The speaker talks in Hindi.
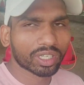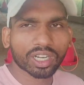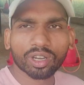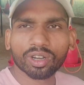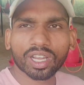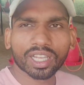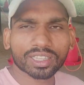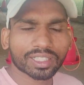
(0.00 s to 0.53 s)

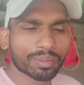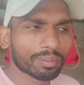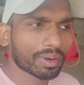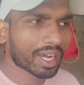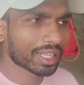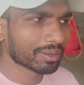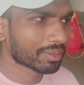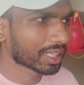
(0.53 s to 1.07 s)
नवरात्रम
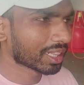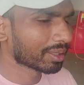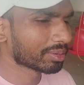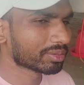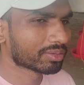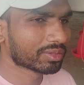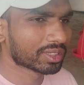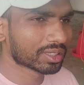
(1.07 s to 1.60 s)
बाद मतलब
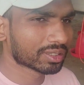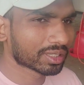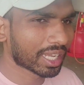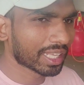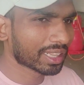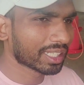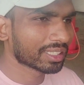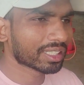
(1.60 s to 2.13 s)

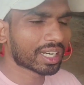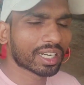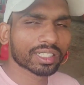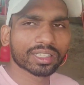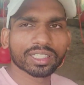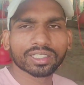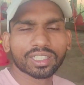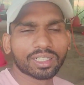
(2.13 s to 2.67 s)
सैंतीस
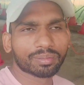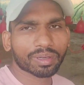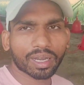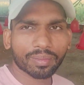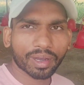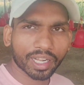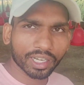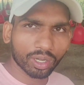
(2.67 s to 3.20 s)
अड़तीस दिन पे
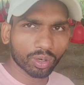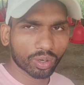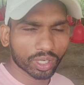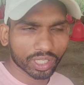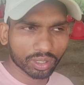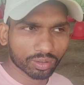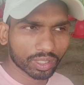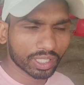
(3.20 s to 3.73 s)
हमारी
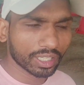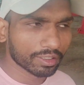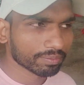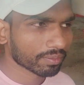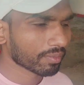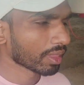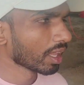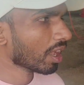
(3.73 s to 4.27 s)
लोडिंग हुई
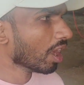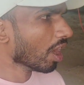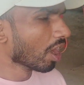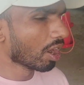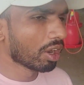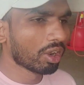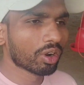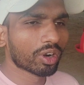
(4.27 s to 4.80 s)

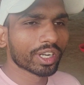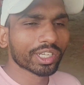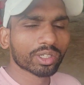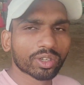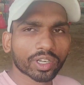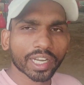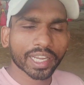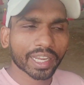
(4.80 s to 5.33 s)
और लोडिंग
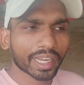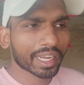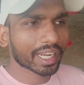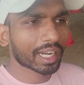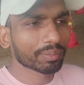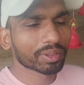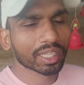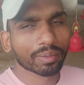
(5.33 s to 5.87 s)
होने के
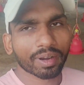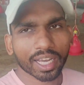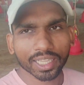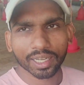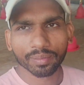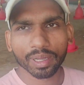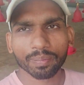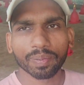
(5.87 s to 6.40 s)
एक हफ्ते बाद
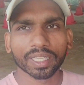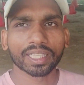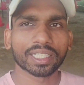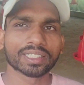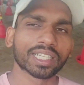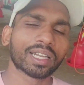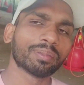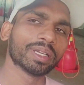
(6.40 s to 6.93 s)
हमें पता
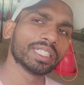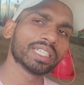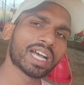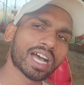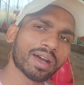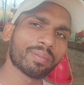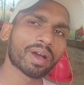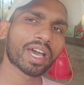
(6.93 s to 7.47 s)
चला भैया
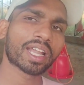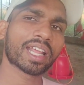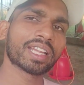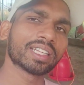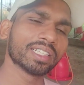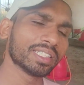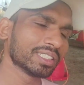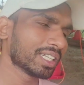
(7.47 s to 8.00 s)
हमारा
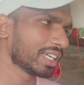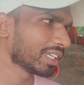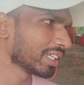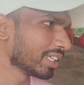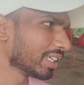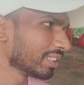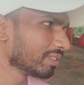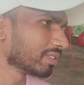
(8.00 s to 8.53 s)
रिजल्ट
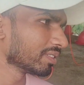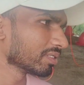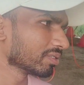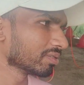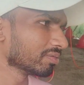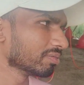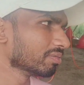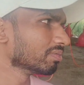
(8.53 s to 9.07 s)

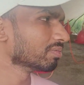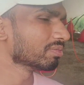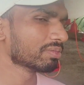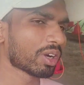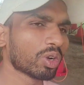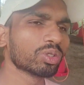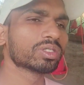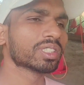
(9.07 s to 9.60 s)

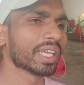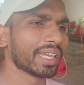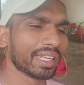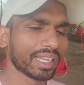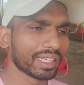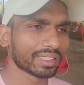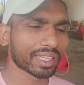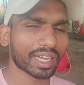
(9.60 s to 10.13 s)
बहुत सही
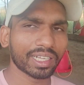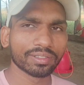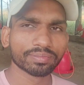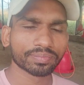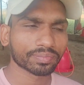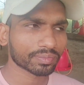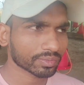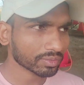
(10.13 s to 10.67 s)
नहीं था
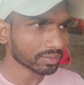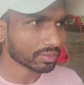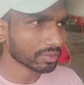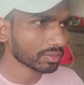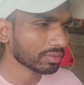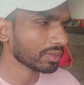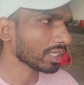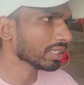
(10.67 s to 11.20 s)

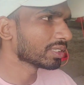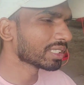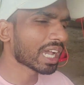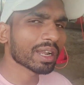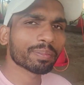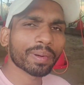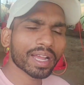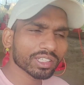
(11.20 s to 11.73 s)

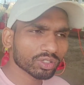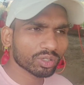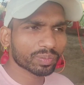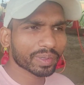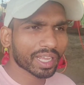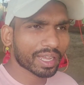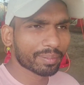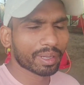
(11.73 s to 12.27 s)
चार पांच
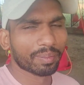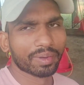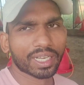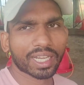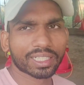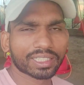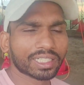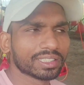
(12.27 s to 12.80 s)
रुपए हमें
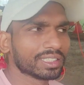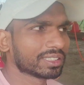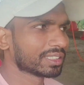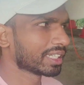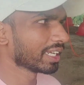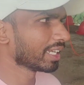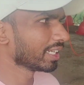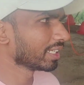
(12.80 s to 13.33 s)
मिला था
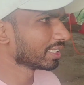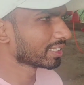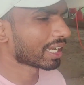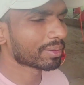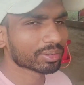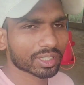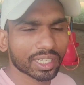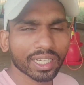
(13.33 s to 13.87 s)
जिसके
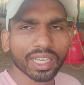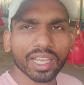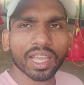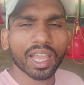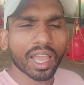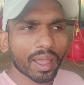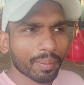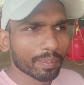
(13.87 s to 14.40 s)
हिसाब से
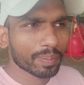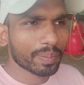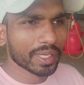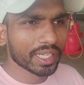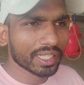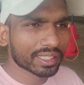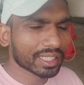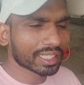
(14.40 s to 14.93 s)

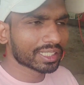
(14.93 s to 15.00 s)
बीस